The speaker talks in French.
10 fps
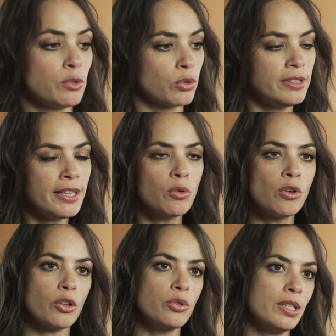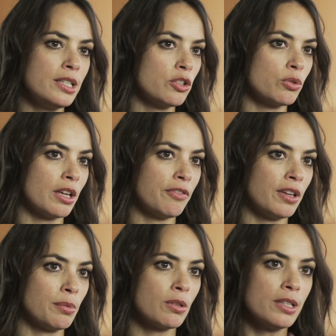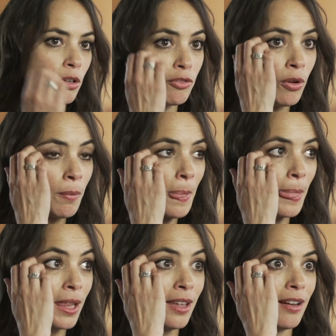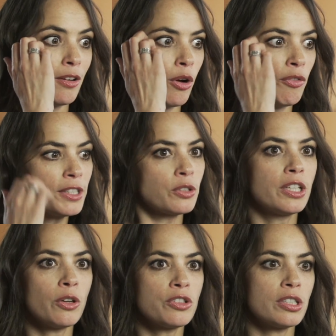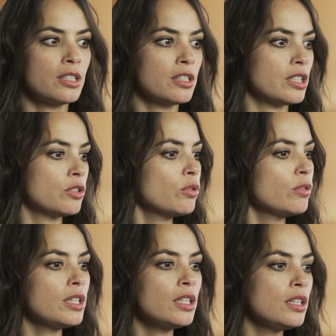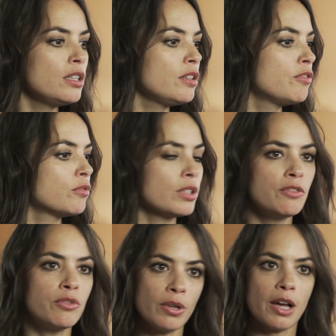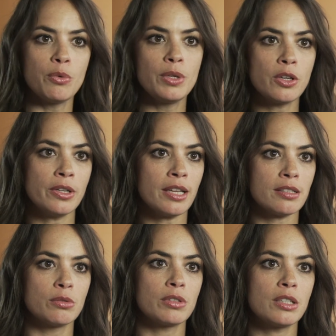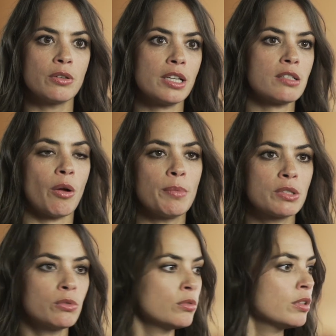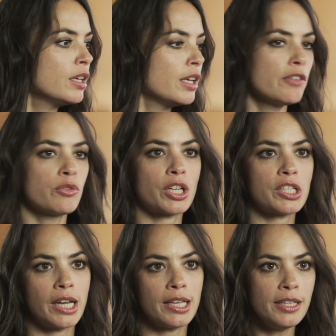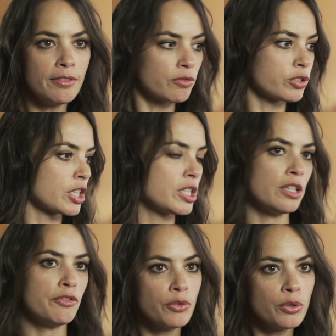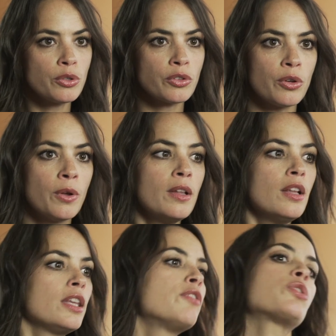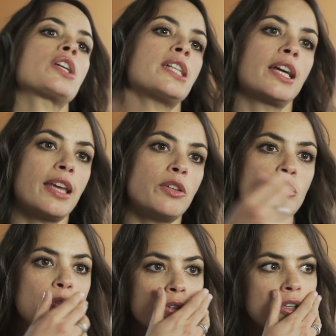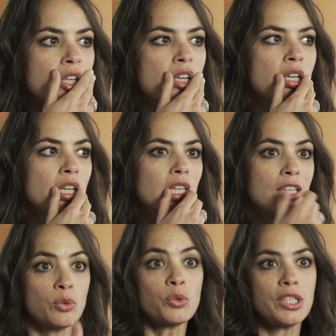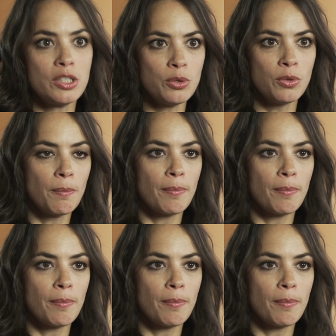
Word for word: Donc dès qu'on leur donnait des choses à faire, parce que les enfants, en fait, quand ils rentrent chez, eux, ils, vont, là où ils connaissent. Donc, ils connaissent leur maison, ils vont chercher un livre, ils vont chercher des feutres, ils vont chercher un gâteau, ils sont chez eux.